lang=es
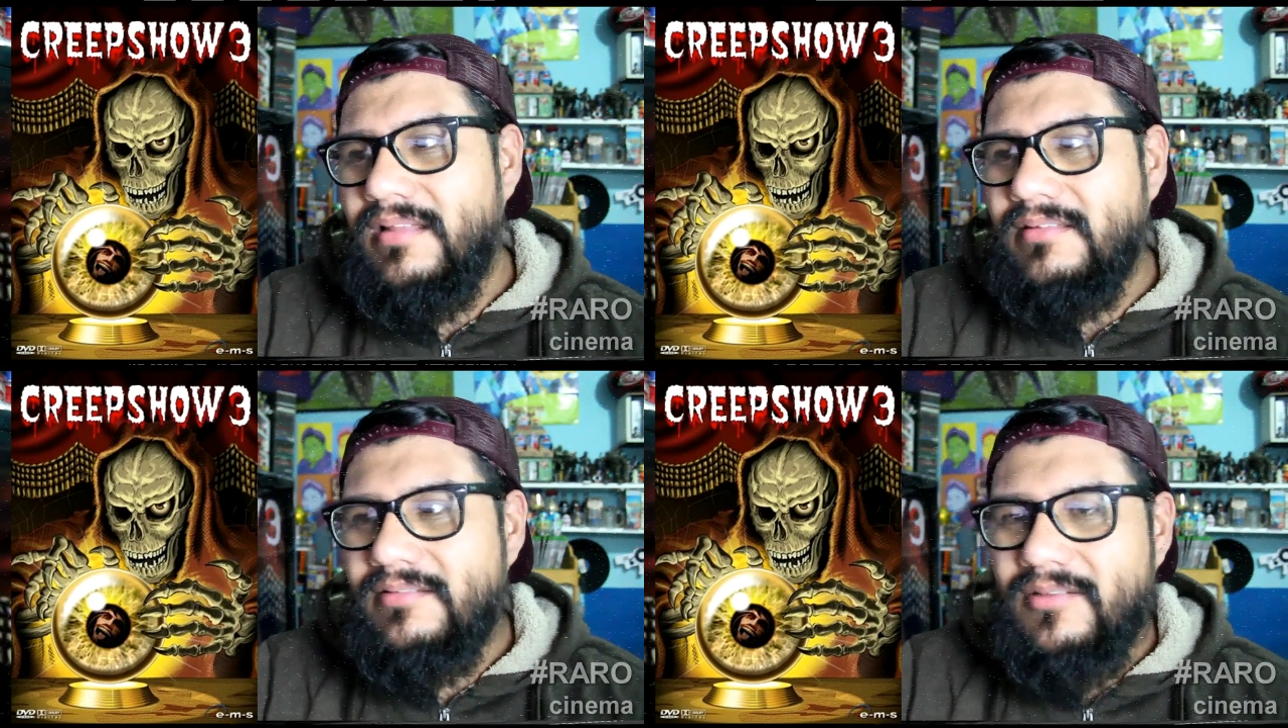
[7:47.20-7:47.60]

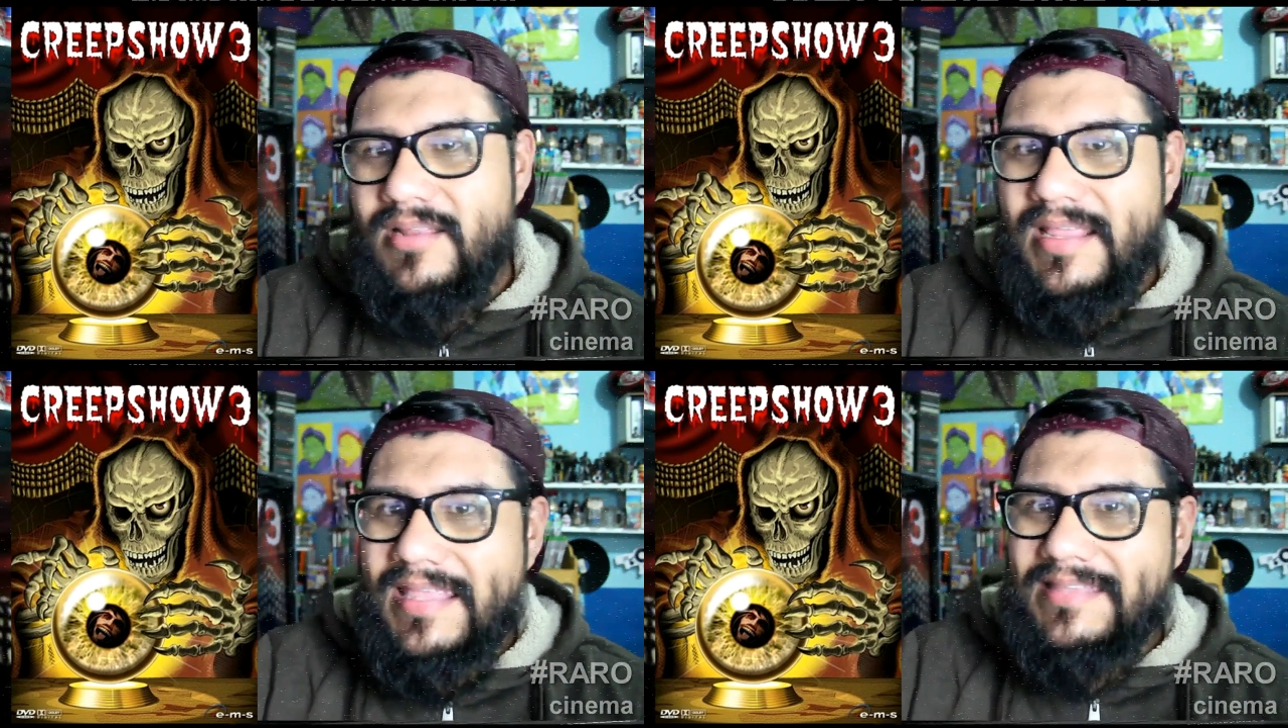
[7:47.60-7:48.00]
la
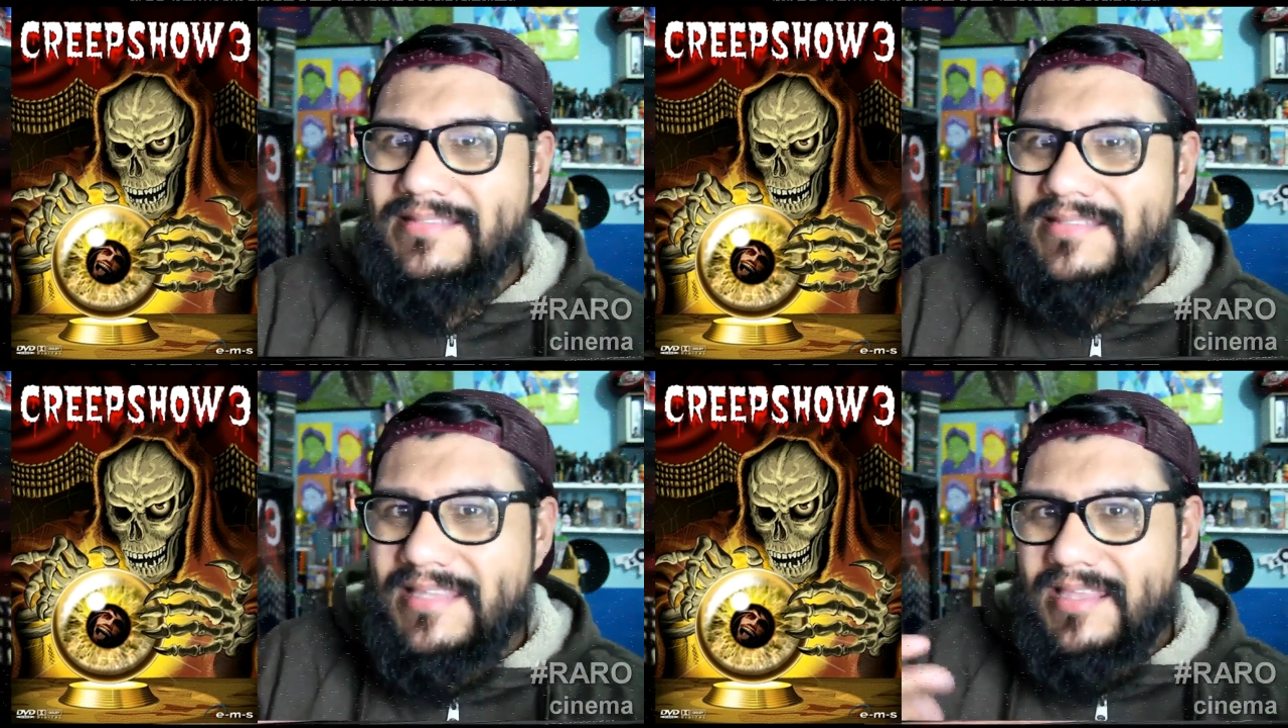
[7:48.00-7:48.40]
historia que
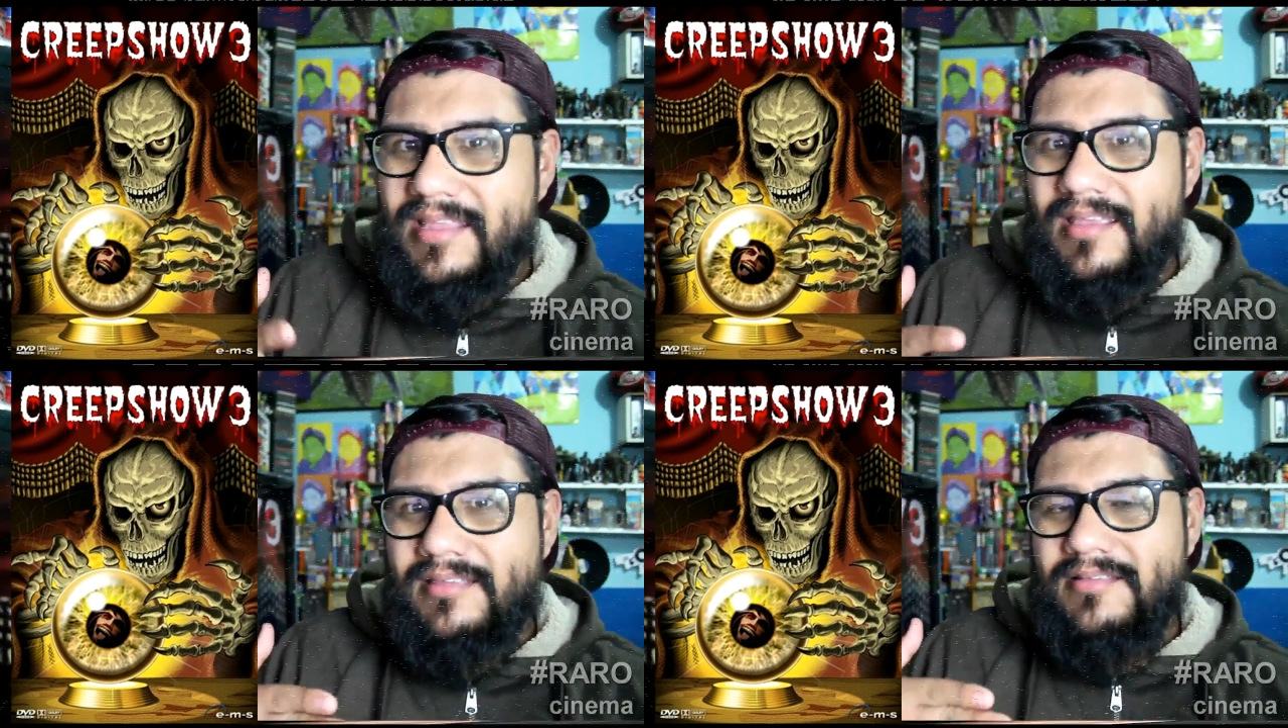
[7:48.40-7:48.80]

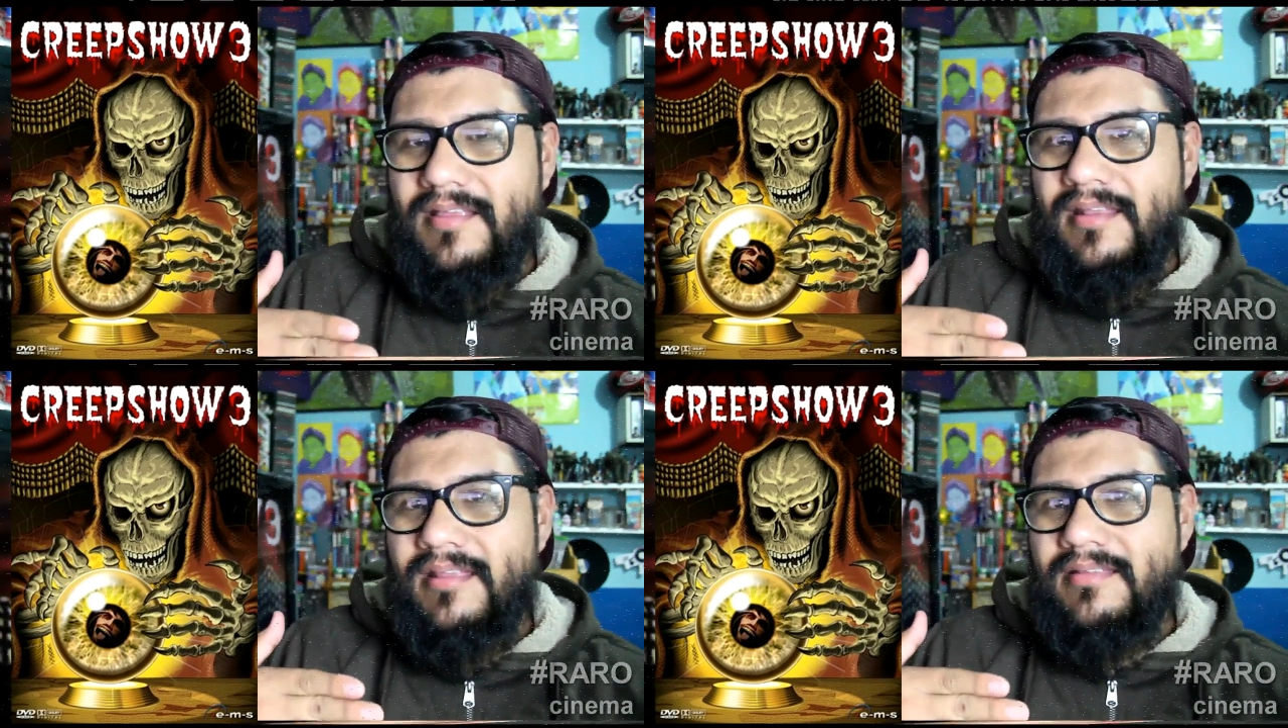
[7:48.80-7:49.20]
sigue es,
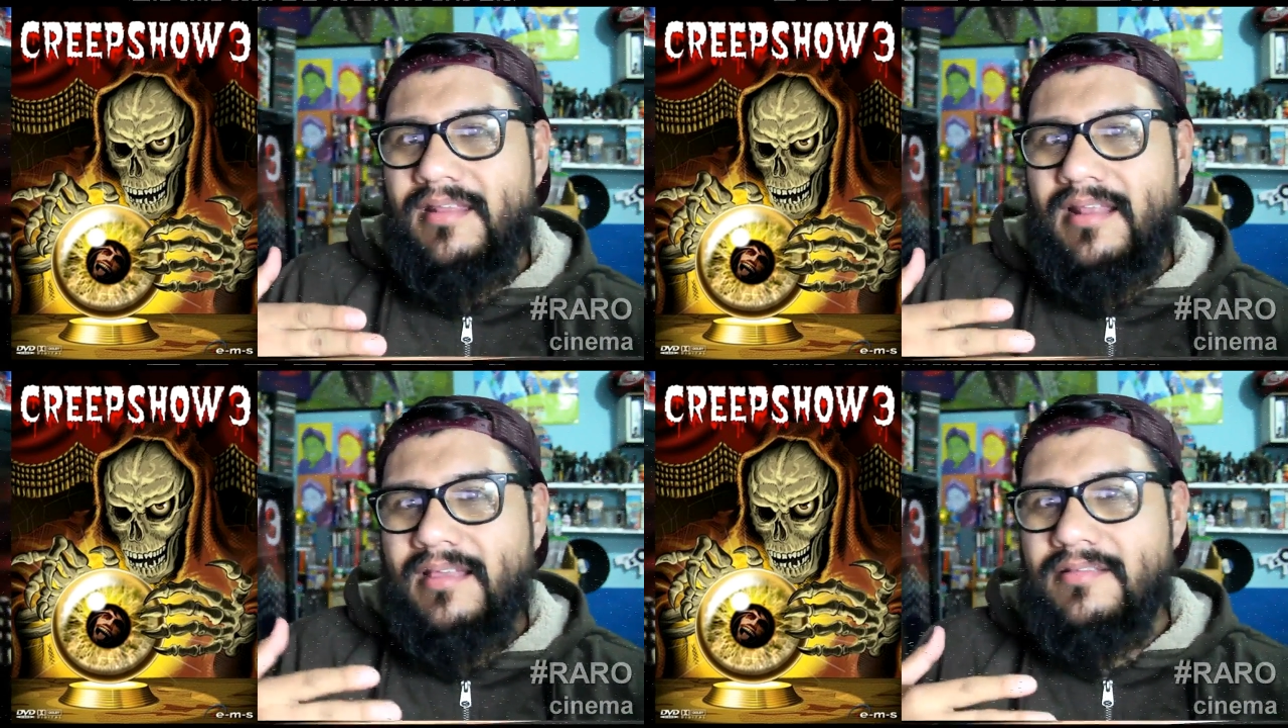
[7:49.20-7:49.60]

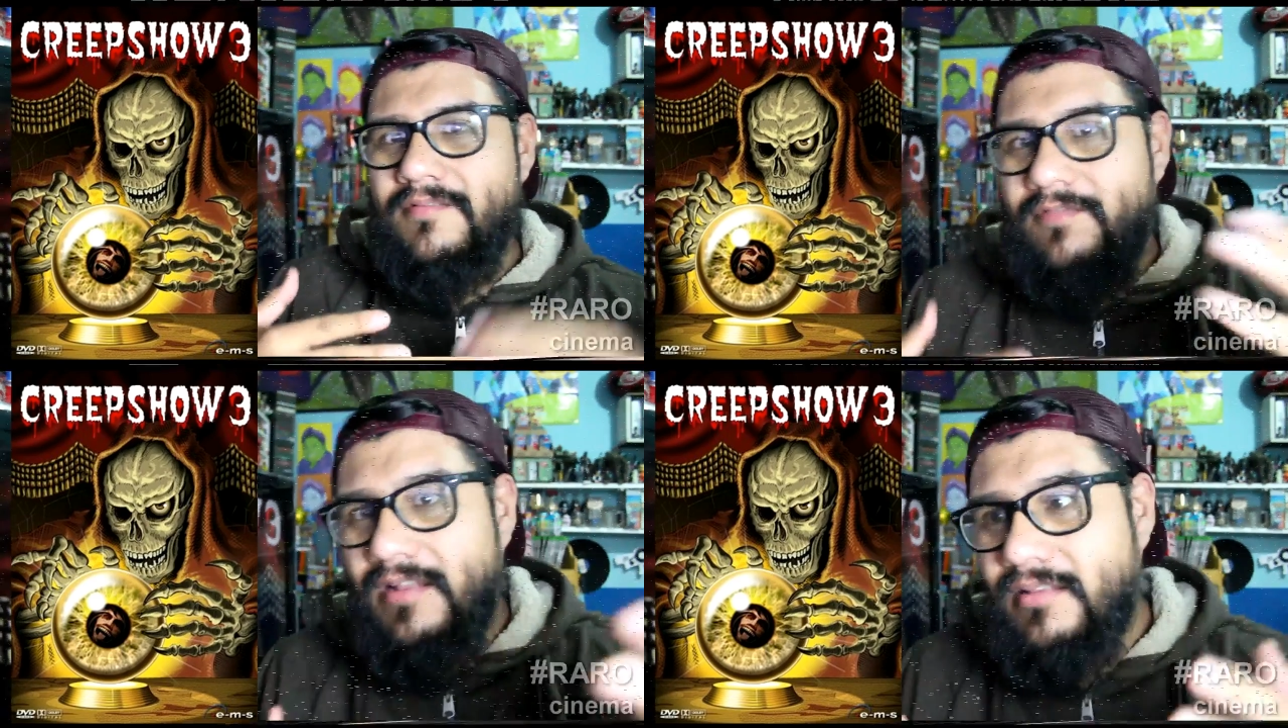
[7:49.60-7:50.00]
en la casa
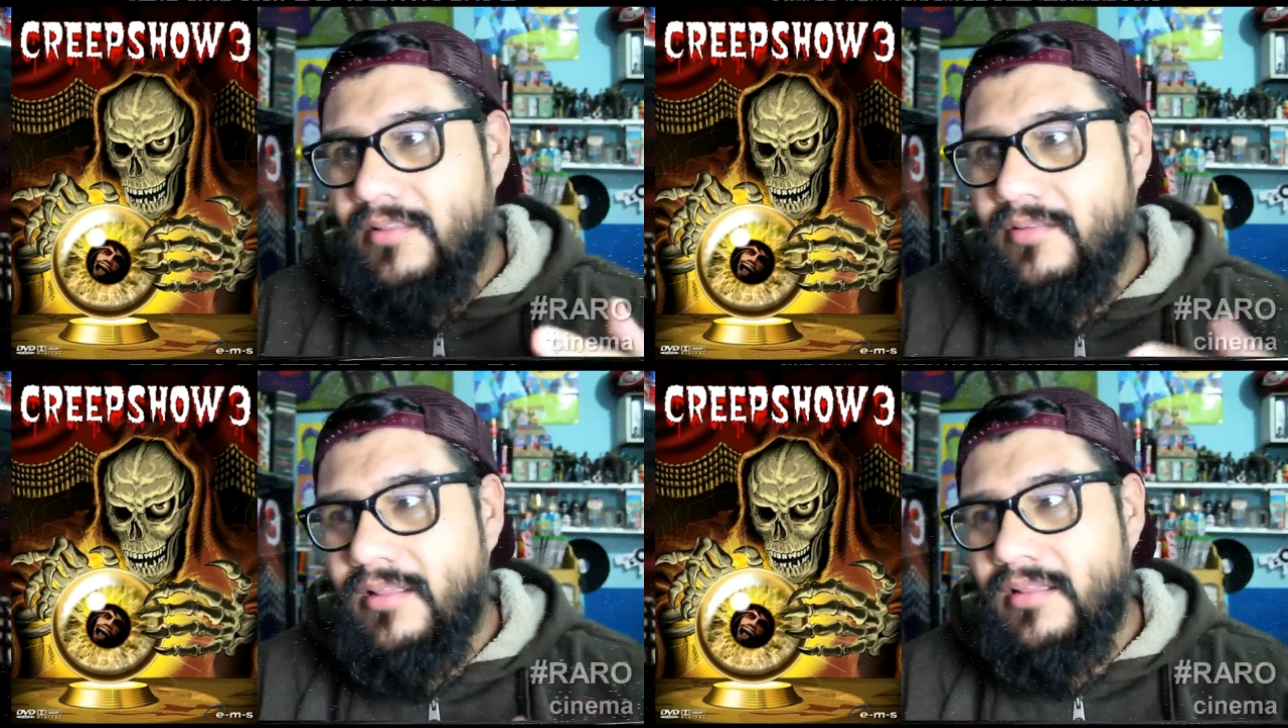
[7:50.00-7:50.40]
enfrente
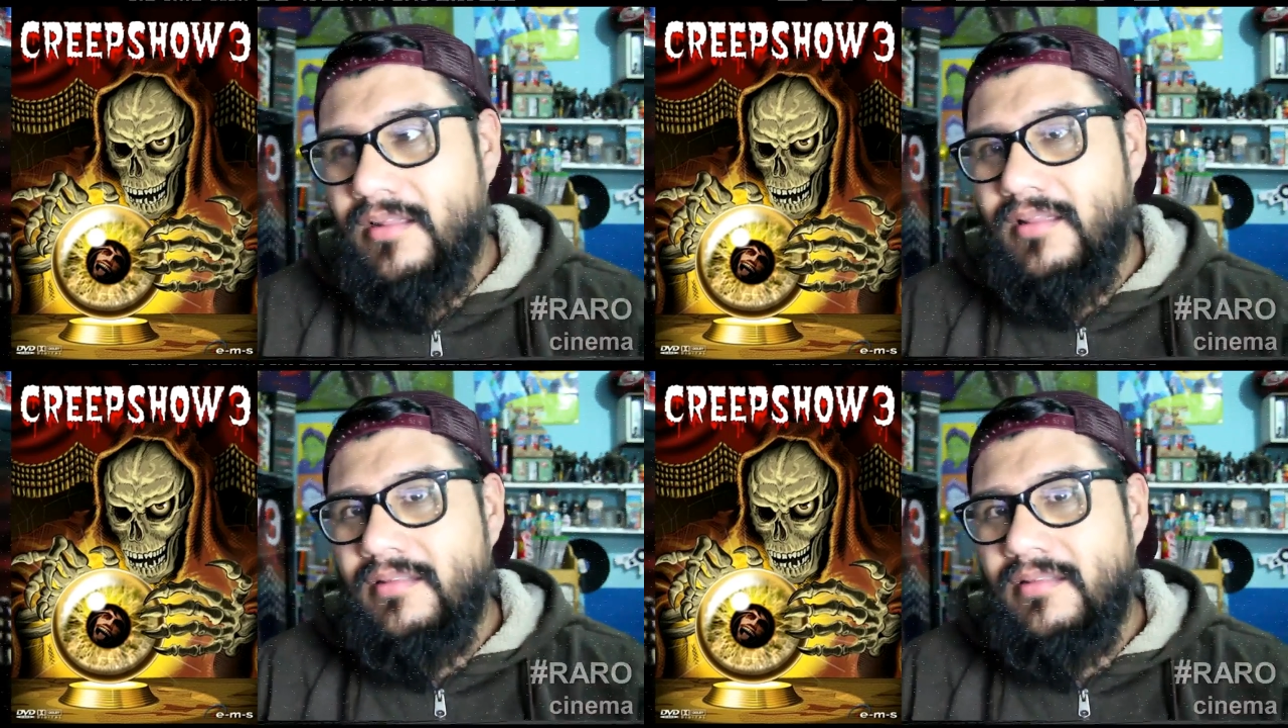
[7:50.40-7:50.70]
donde